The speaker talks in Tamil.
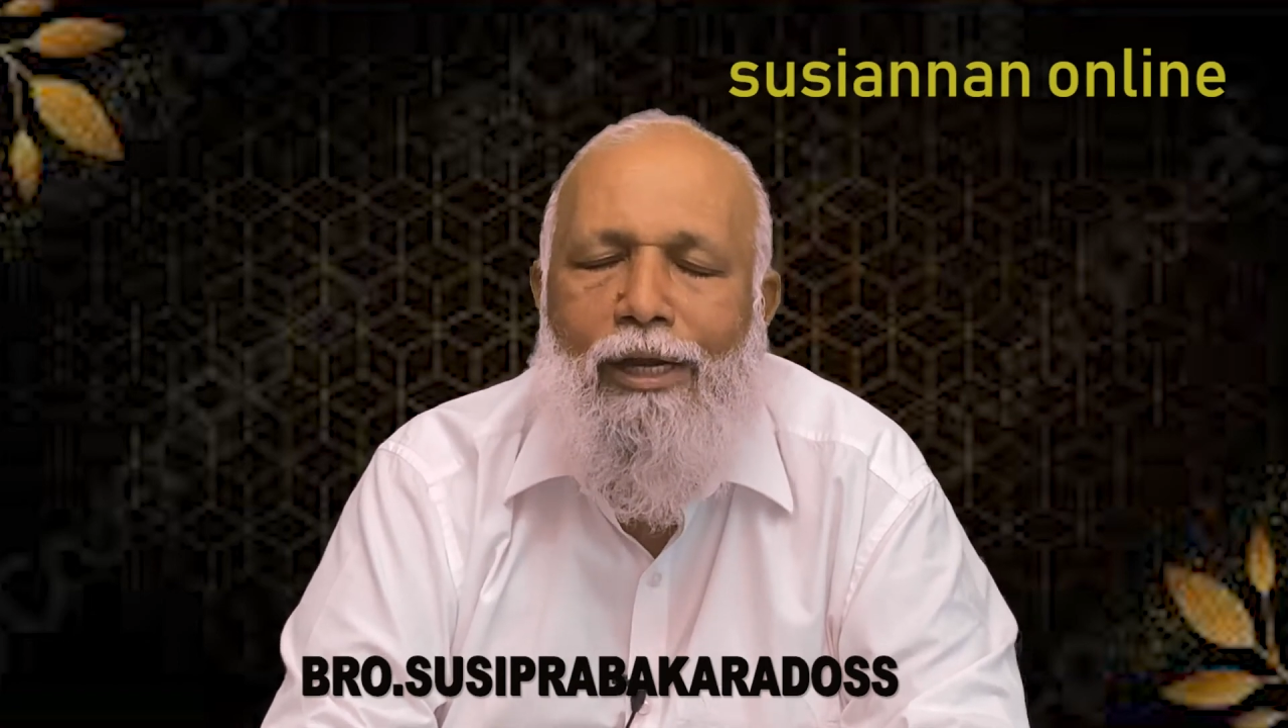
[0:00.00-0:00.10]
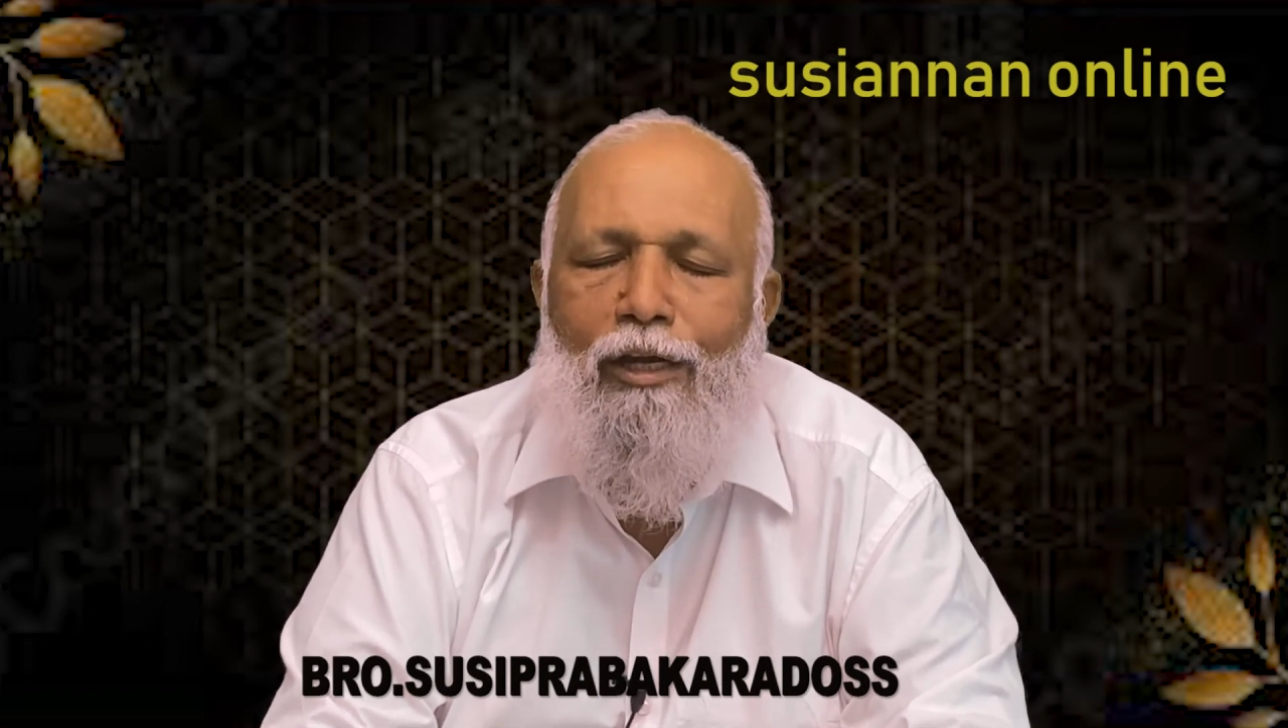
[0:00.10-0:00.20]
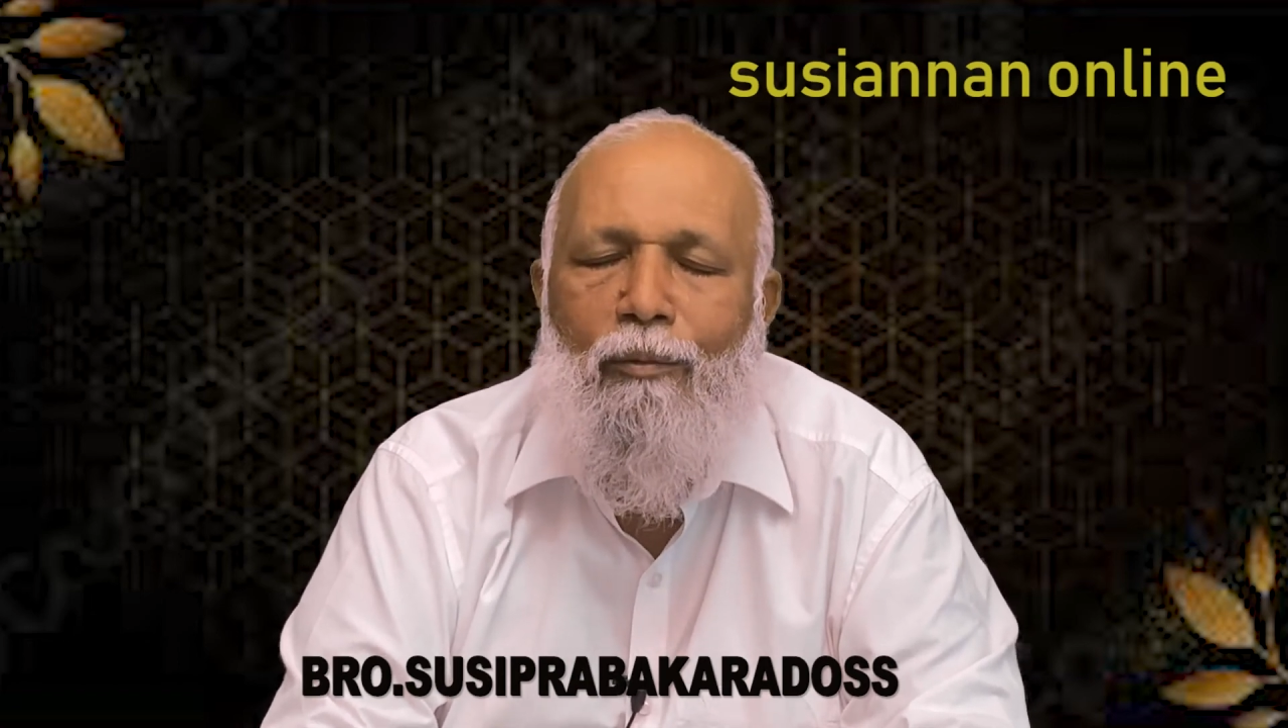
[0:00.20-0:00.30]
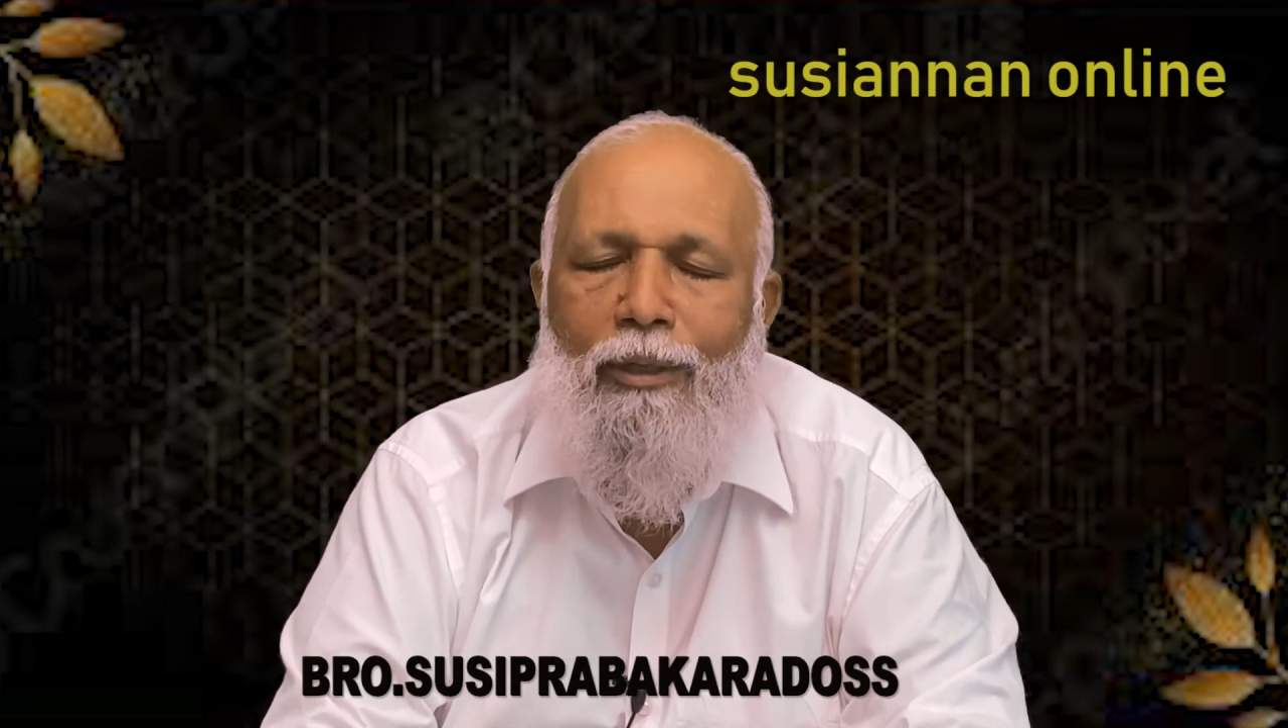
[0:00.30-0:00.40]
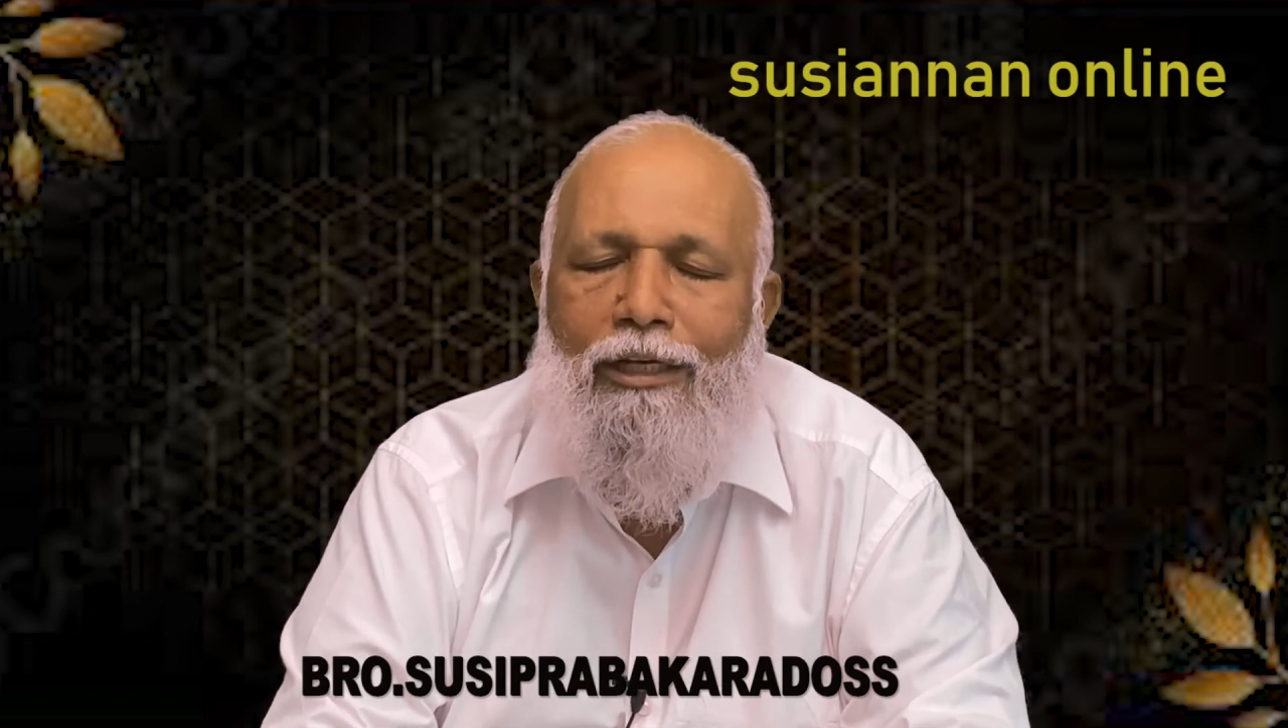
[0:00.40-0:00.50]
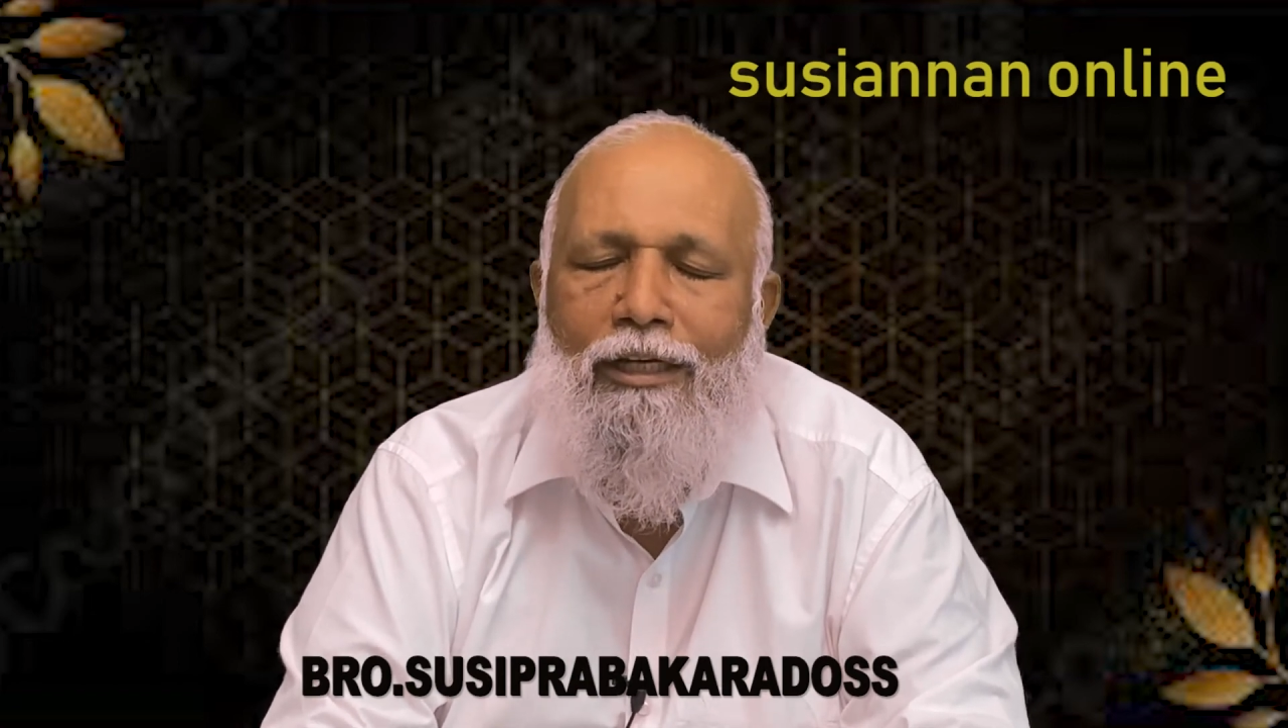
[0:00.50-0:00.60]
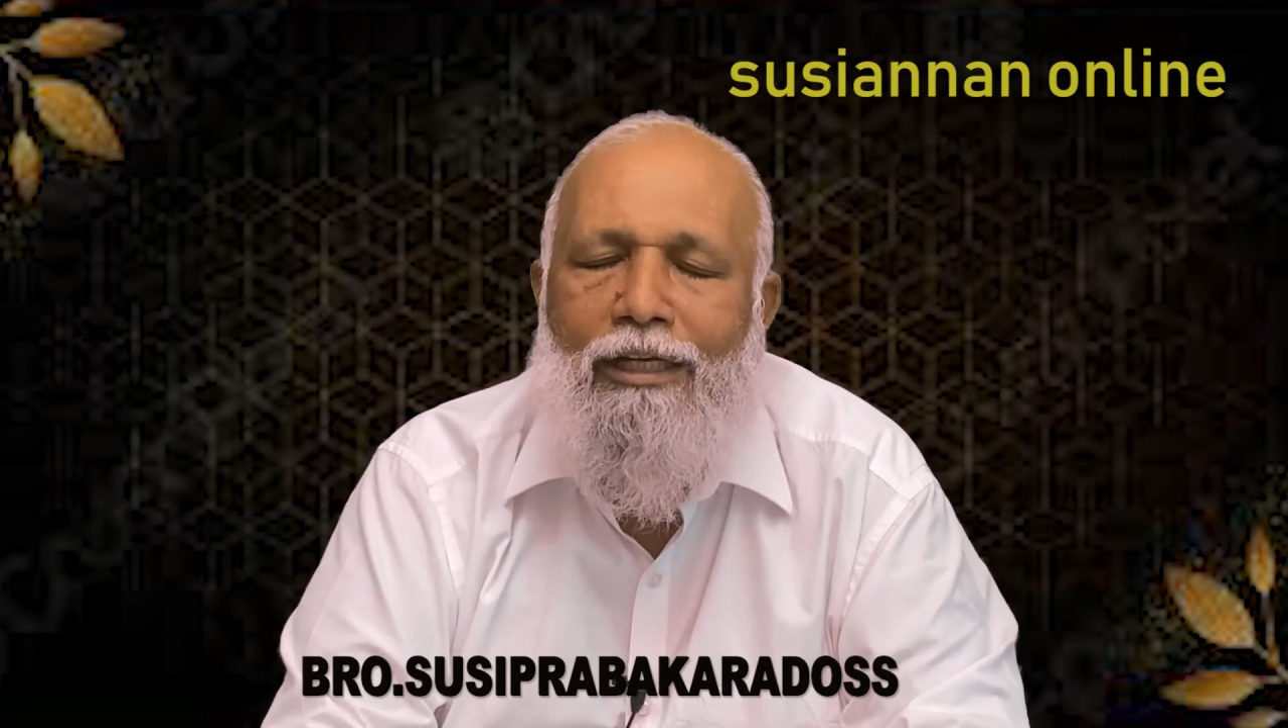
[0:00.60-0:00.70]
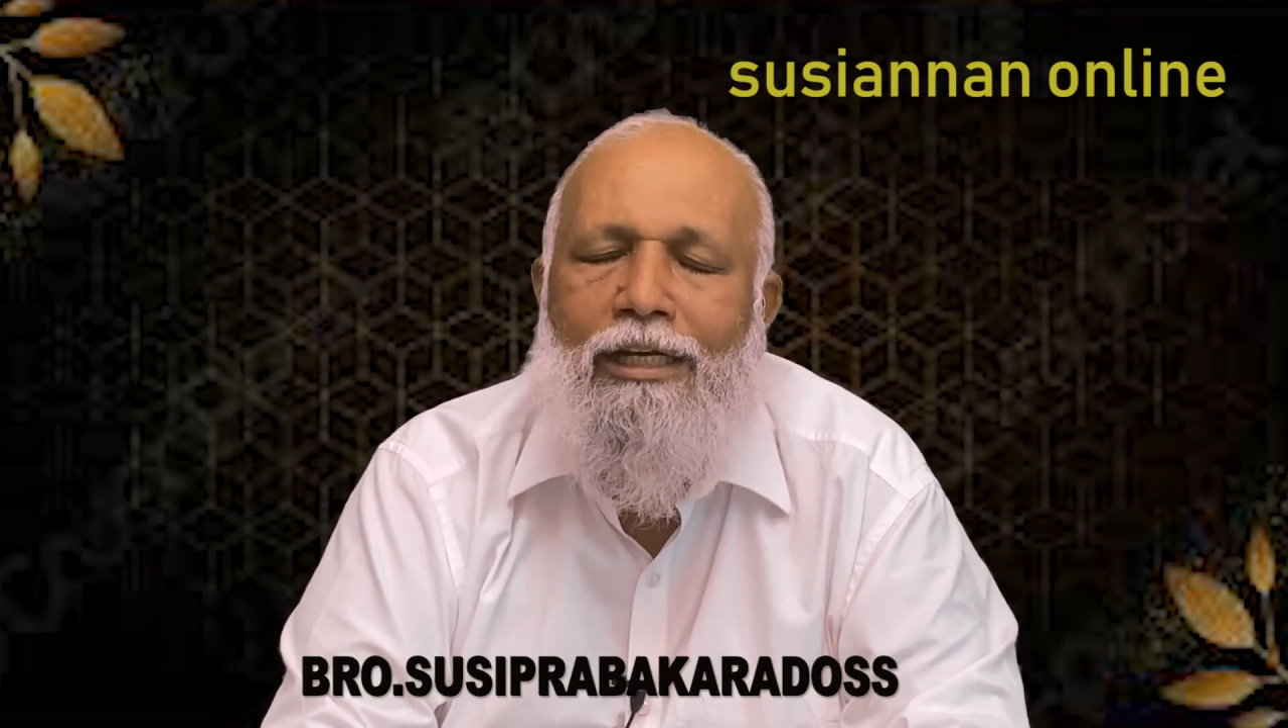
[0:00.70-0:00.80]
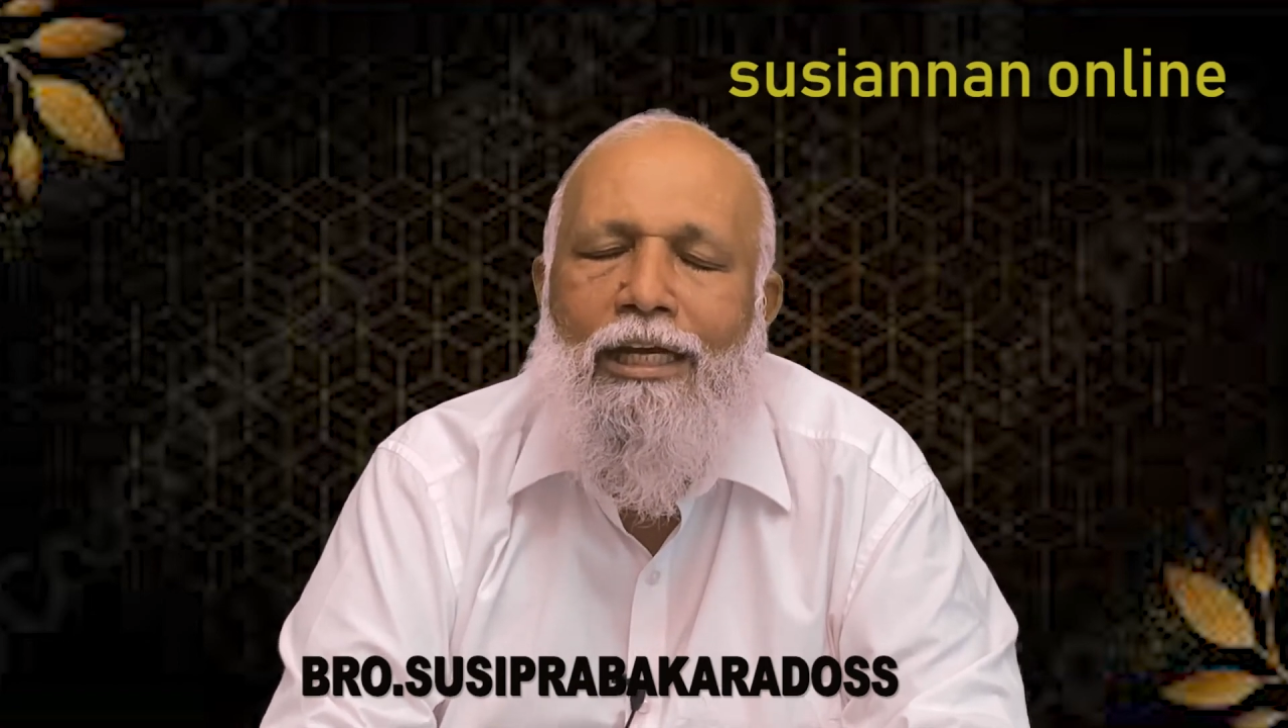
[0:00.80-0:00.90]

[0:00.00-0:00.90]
வேண்டும் என்று